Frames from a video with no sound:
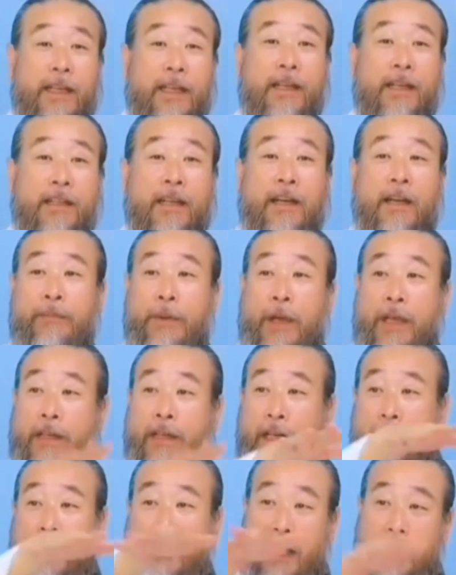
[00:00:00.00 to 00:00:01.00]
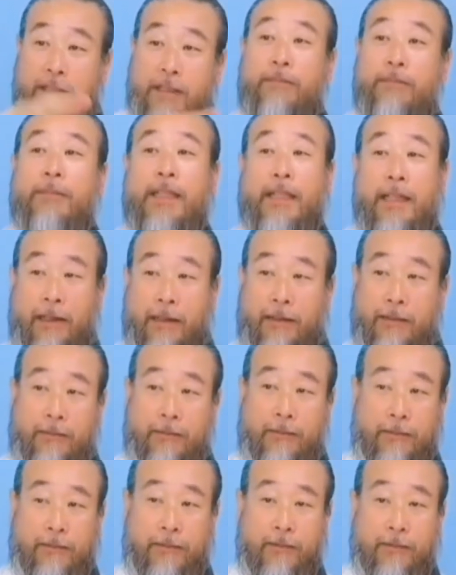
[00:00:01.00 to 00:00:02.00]
걱정하지 마라. 그러니까 100일 안에
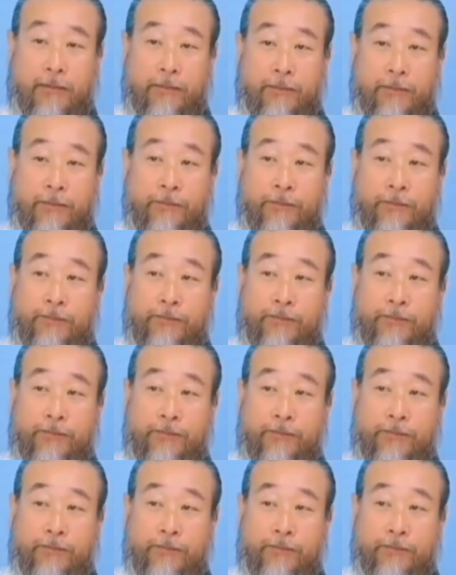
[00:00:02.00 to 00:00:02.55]
났습니다.